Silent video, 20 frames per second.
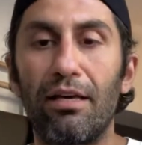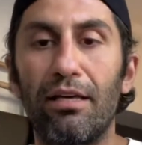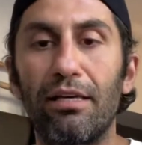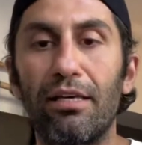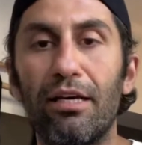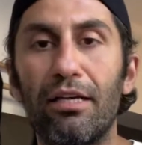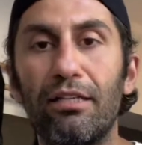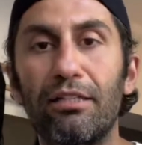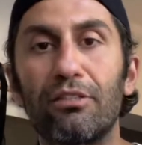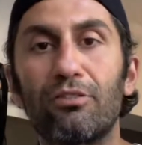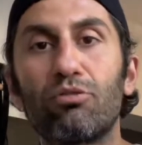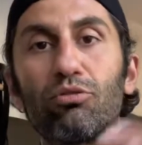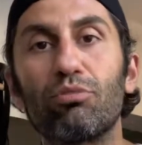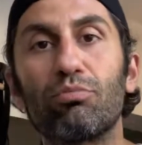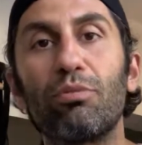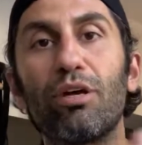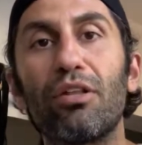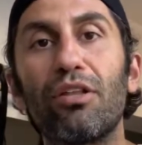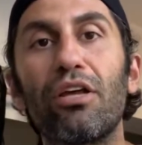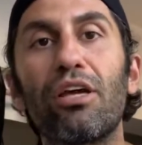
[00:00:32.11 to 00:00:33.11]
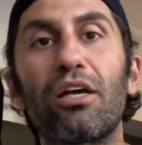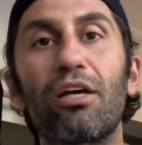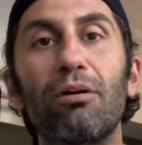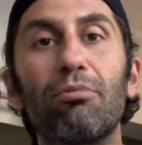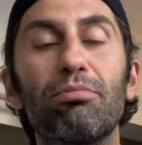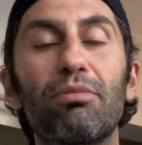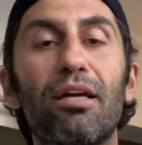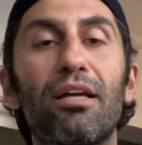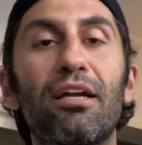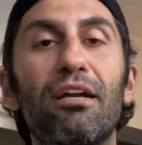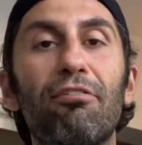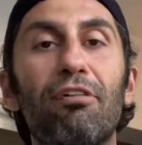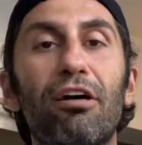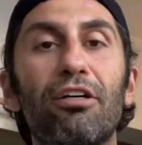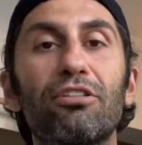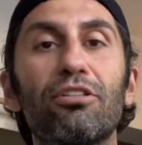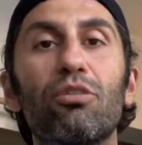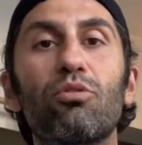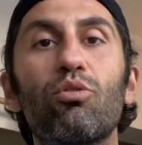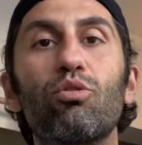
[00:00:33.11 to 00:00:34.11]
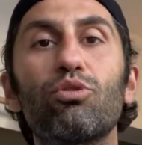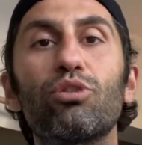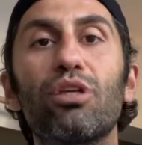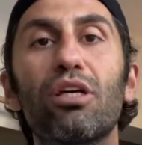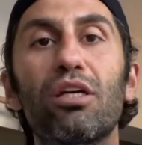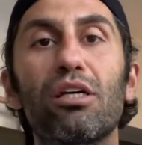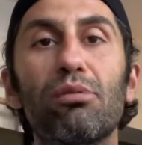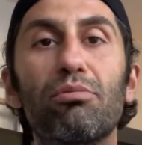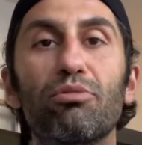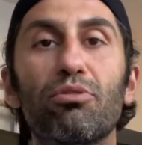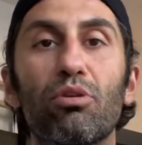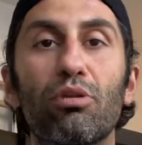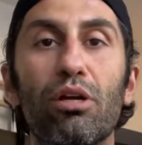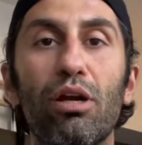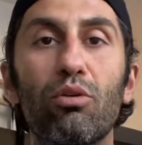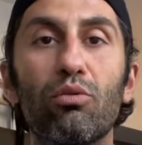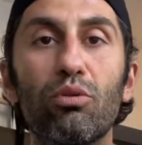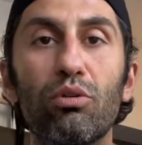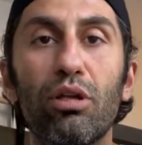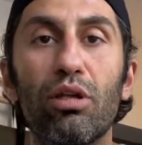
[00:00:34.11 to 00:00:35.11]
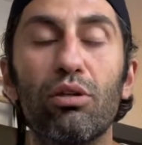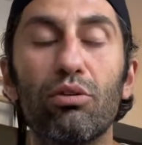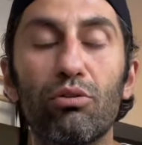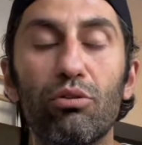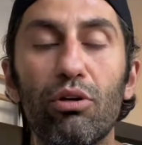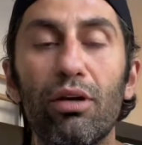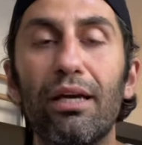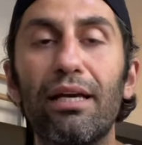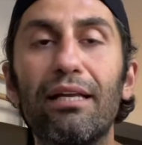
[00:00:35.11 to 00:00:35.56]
yakın tutmayan ayakkabılar revaçta koşu ayakkabısı olarak kullanılıyor.